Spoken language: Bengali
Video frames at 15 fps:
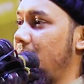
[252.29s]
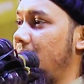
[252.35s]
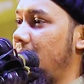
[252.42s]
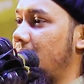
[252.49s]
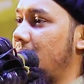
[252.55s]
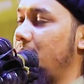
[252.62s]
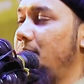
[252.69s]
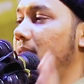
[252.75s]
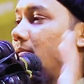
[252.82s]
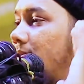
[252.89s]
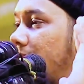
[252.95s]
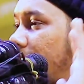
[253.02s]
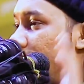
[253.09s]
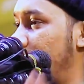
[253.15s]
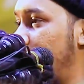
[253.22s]
মেয়ে দেখে বিয়ে
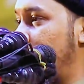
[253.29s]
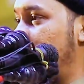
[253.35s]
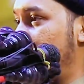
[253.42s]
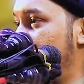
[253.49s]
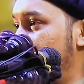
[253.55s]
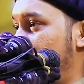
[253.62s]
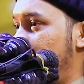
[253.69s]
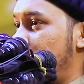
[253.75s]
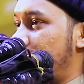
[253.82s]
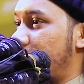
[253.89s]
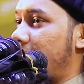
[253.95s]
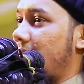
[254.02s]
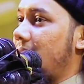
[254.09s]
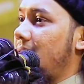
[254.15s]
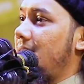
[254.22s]
করে ফেলে ব্যাস
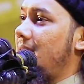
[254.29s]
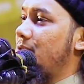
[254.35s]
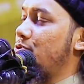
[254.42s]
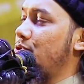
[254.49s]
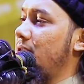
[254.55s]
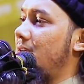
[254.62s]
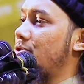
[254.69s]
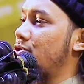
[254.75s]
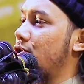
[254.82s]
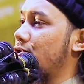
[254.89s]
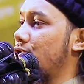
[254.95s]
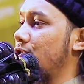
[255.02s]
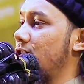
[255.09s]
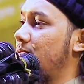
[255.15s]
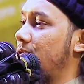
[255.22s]
তাকে নিয়ে দুনিয়ার
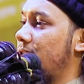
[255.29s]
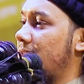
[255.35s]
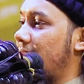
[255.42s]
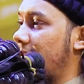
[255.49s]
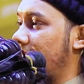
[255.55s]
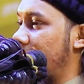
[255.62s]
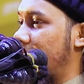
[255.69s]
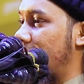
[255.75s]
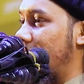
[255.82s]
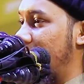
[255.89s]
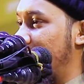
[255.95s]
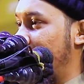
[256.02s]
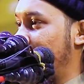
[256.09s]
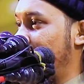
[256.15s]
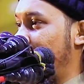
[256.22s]
ছোট্ট জীবনটা কাটিয়ে দেন
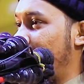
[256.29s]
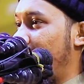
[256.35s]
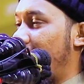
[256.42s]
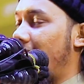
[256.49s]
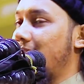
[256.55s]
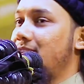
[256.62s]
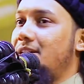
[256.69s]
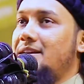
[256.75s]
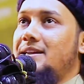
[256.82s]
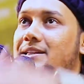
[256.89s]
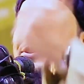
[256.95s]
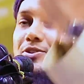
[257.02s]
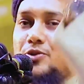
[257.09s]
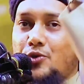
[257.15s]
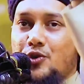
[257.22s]
আর
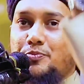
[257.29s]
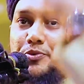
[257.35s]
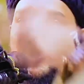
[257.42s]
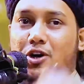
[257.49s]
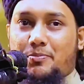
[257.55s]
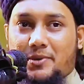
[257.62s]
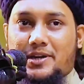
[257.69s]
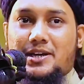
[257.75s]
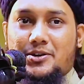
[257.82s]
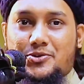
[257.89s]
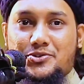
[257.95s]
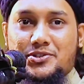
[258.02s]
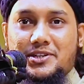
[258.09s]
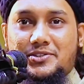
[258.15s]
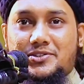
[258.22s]
জান্নাতে তো হুর পড়ে অপেক্ষা
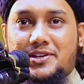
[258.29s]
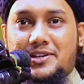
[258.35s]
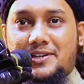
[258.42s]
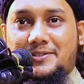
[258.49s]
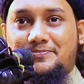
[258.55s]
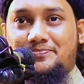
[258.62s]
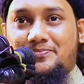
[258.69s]
করছে ইনশাল্লাহ